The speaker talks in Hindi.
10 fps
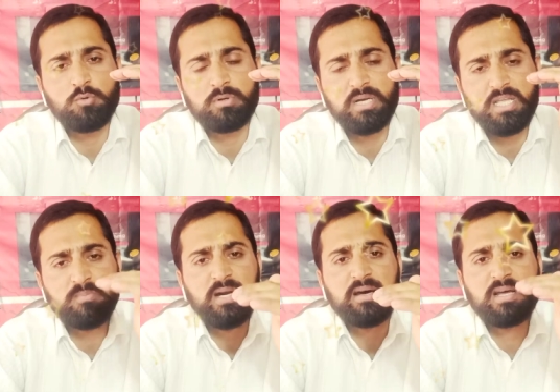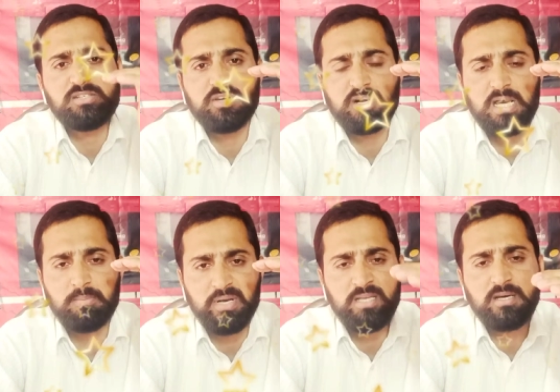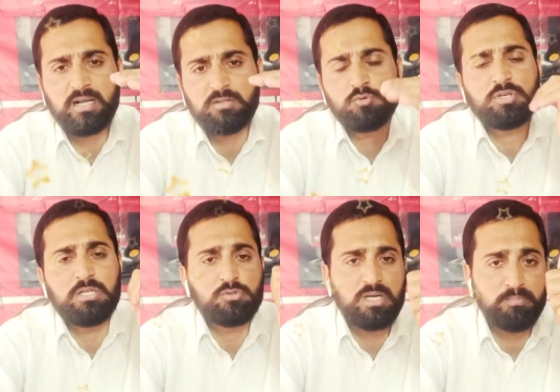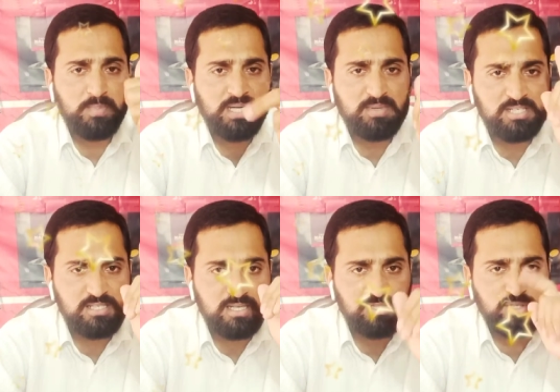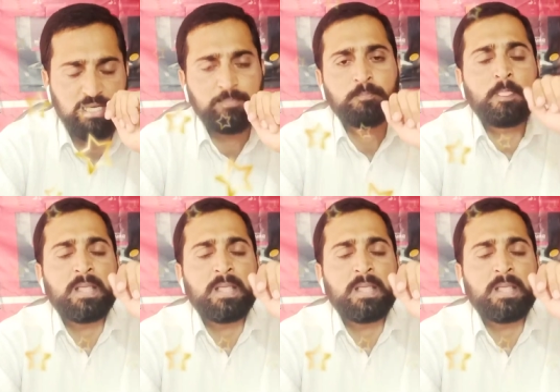खून नहीं बना रहा जिगर काम नहीं कर रहा तो उसके लिए उसका मेन मकसद का ये है